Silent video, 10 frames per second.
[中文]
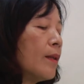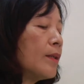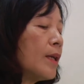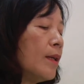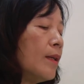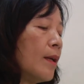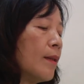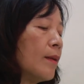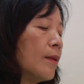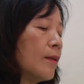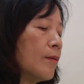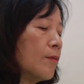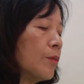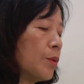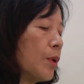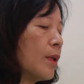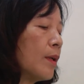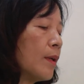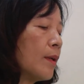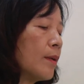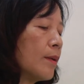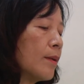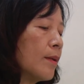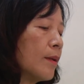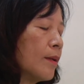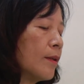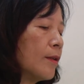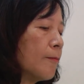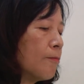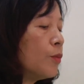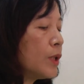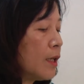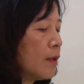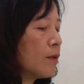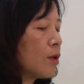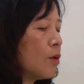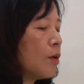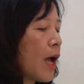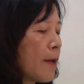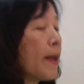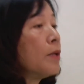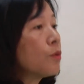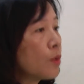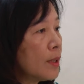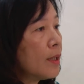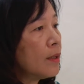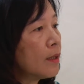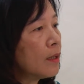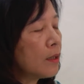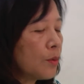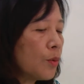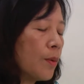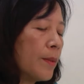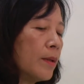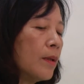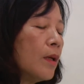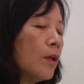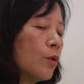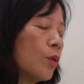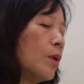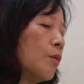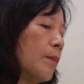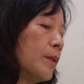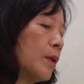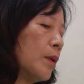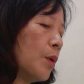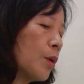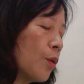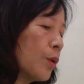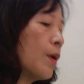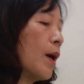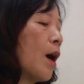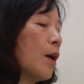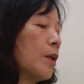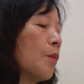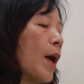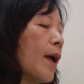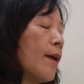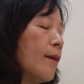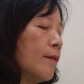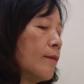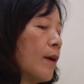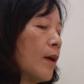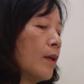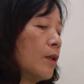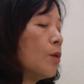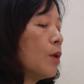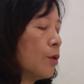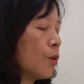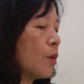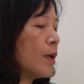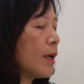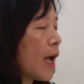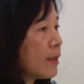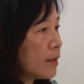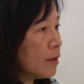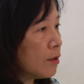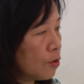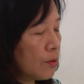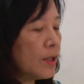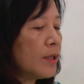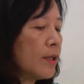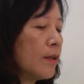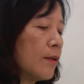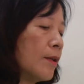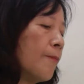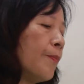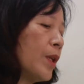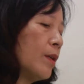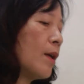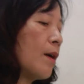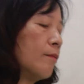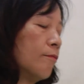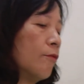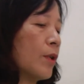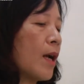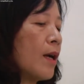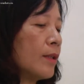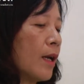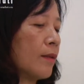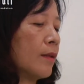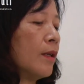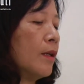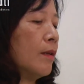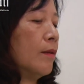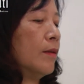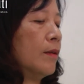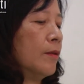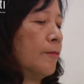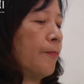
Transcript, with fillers: 那现在一年了，我觉得呃，目前都还蛮顺利的，因为我们除了我们的员工都很好以外，那也有很多很爱心、有热心的人，像我刚刚讲的，呃，